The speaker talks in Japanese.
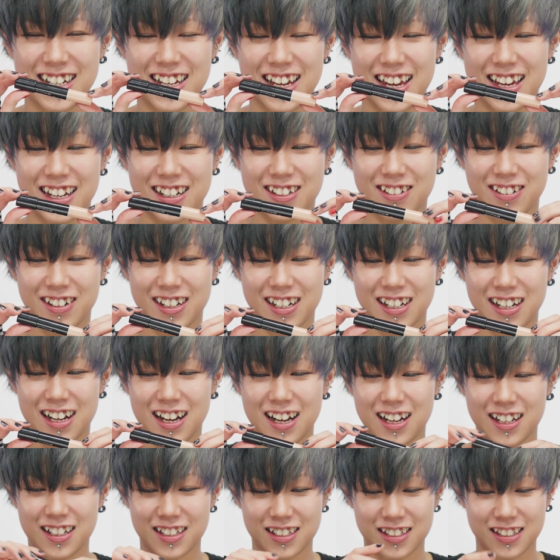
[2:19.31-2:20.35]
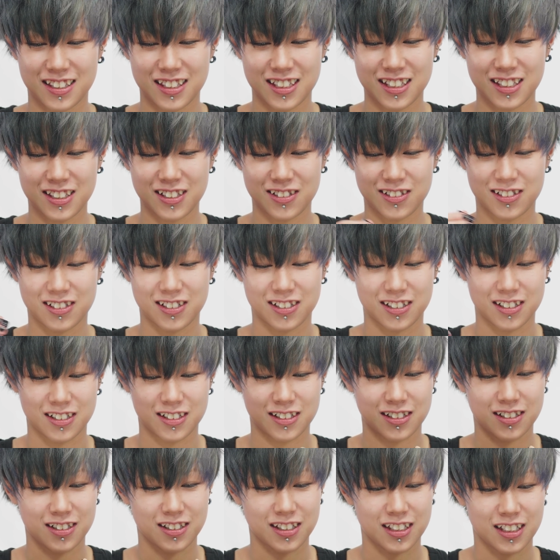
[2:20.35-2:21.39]
えー、これが2色
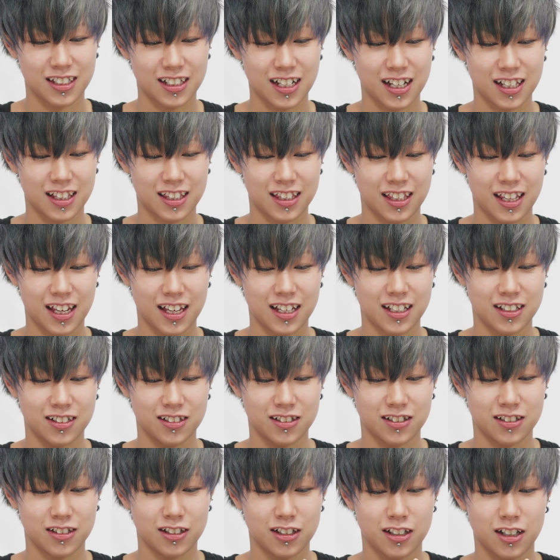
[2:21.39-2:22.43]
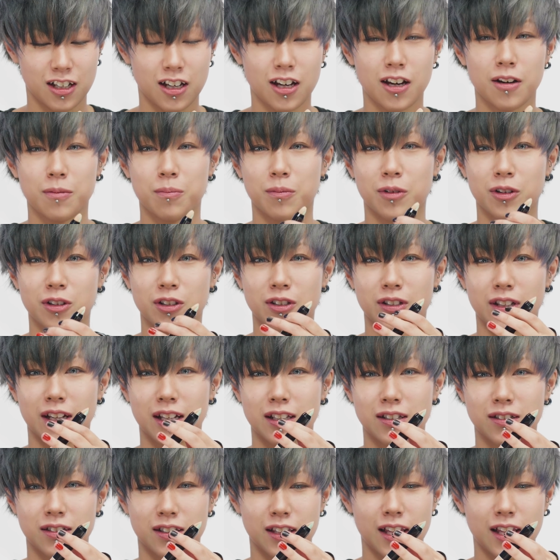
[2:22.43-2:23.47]
になっているものなの